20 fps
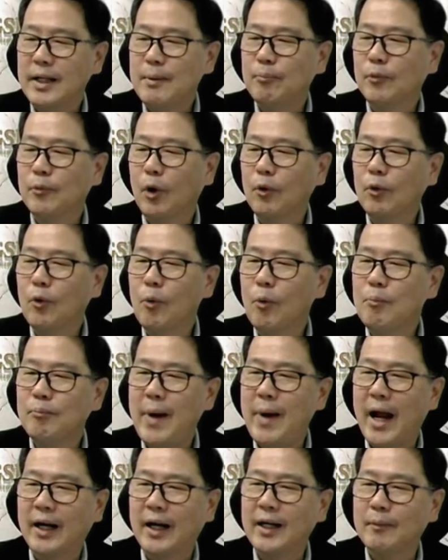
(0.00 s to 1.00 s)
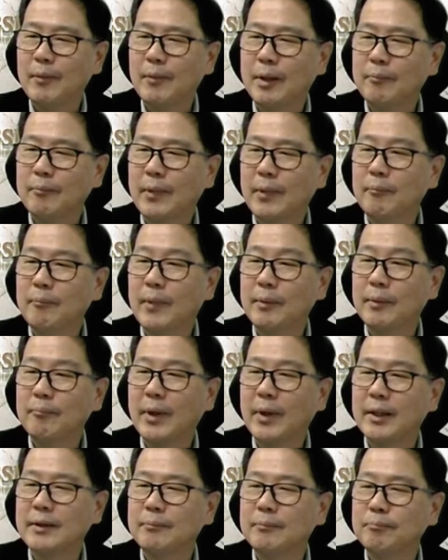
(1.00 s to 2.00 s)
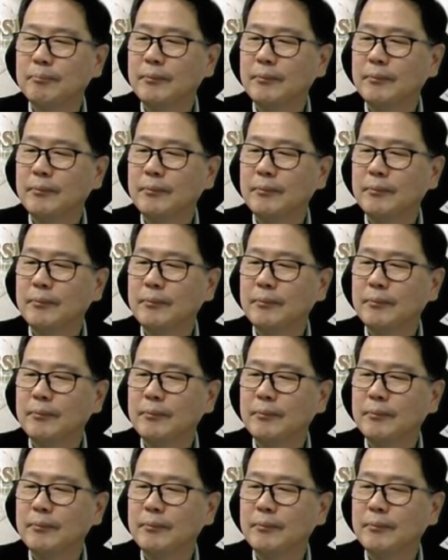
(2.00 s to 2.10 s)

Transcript: นิมของกลุ่มแบงค์เนี่ยมันมัน